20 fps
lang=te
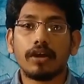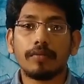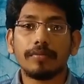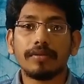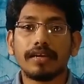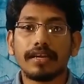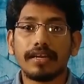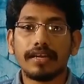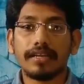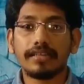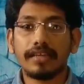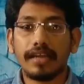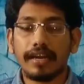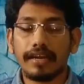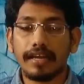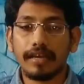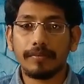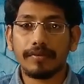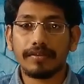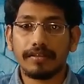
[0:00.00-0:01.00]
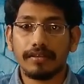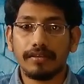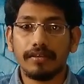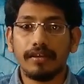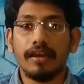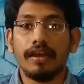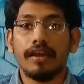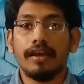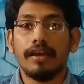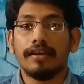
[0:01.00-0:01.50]
ఆ టాపిక్ అనేది ఎండ్
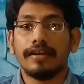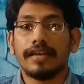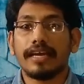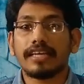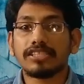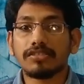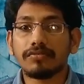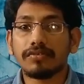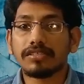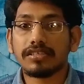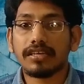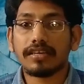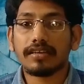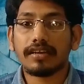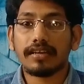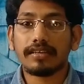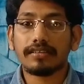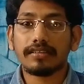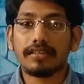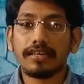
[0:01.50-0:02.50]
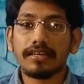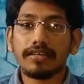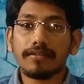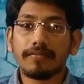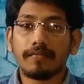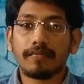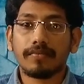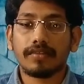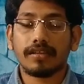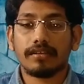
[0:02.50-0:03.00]
అయిపోయింది నెక్స్ట్ వచ్చినట్లయితే
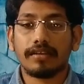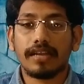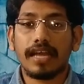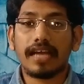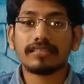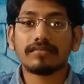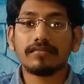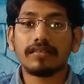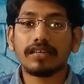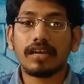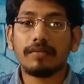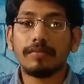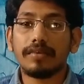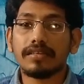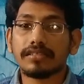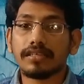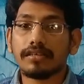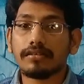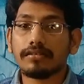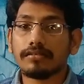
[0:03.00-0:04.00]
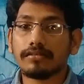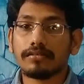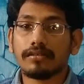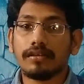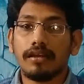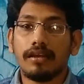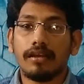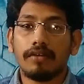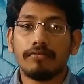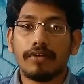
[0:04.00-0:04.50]
నేషనల్ కమిషన్
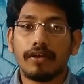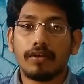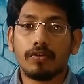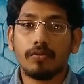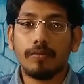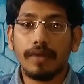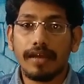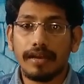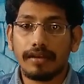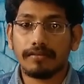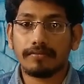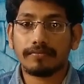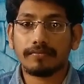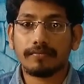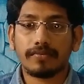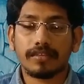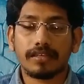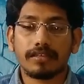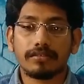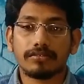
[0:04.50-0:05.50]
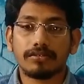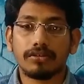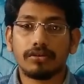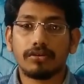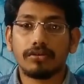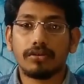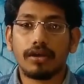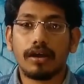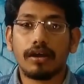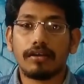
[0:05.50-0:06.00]
ఫర్ ఉమెన్
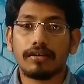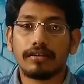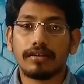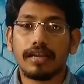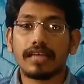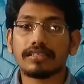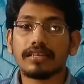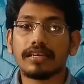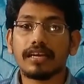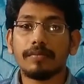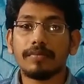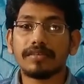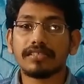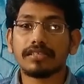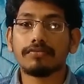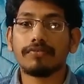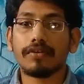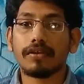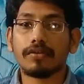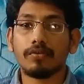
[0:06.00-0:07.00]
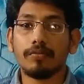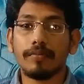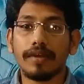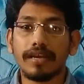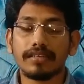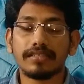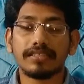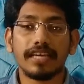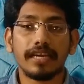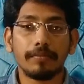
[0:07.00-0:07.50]
సో నేషనల్ కమిషన్ ఫర్
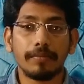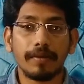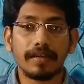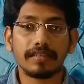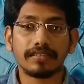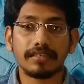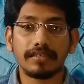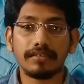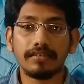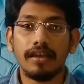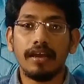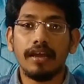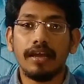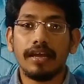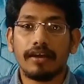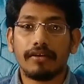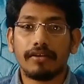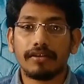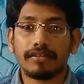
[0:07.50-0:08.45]
ఉమెన్ చైర్పర్సన్